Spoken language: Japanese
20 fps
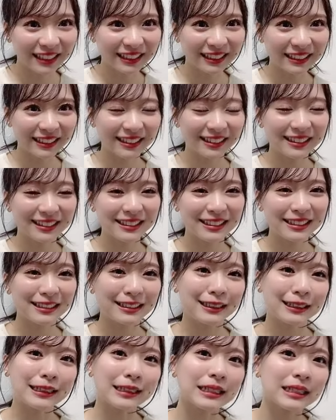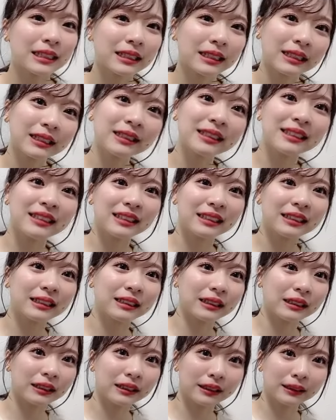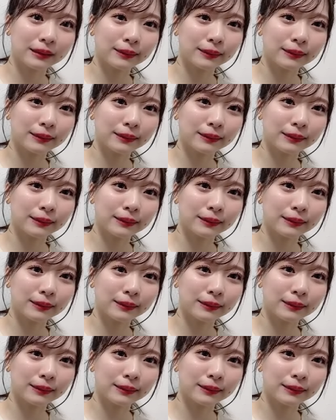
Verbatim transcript: あ4月1、